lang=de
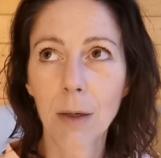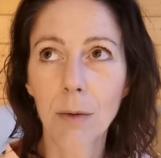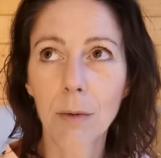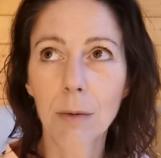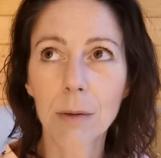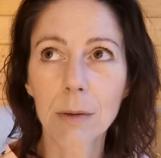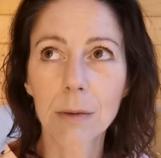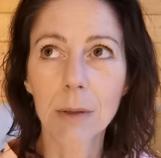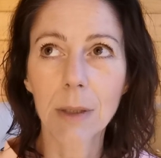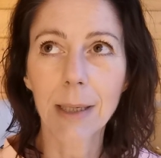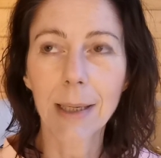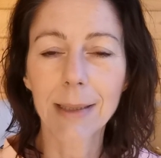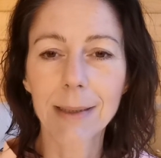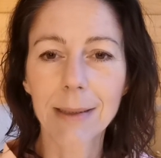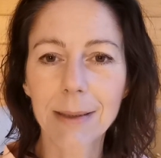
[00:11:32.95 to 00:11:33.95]
Und
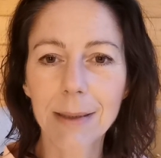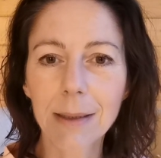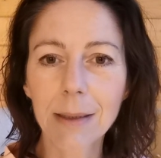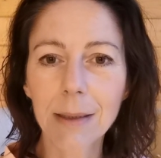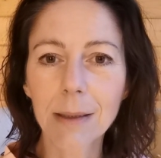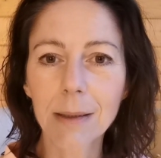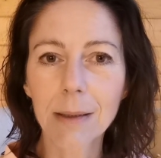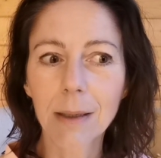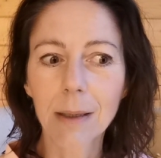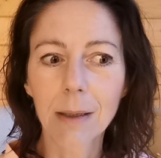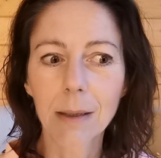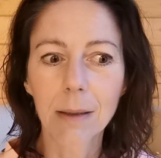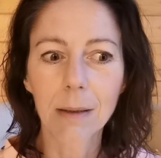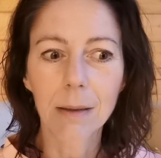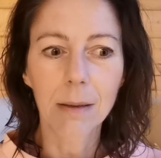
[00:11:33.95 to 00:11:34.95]
an die
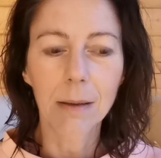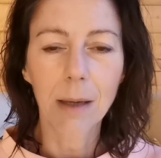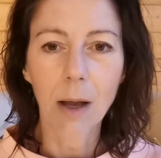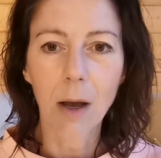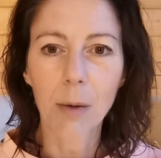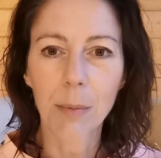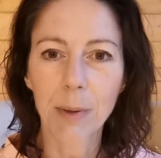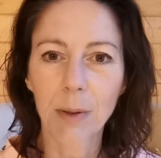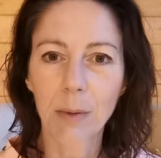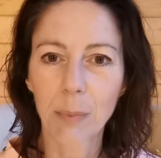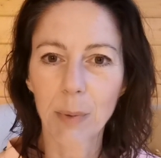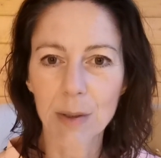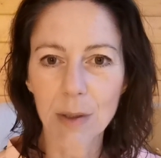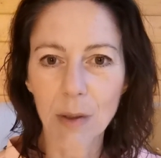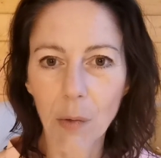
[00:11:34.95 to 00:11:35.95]
glaube ich
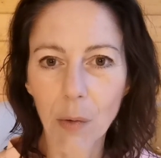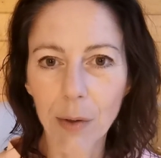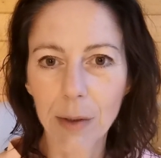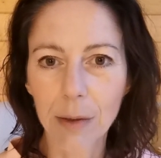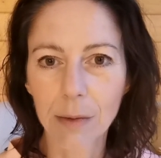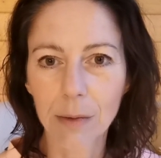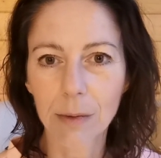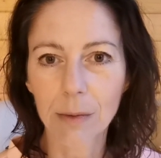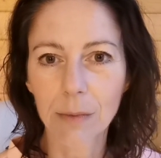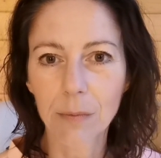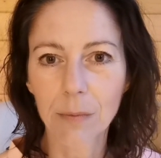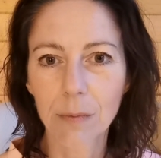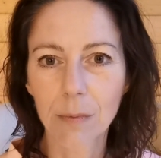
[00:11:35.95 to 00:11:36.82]
bis heute.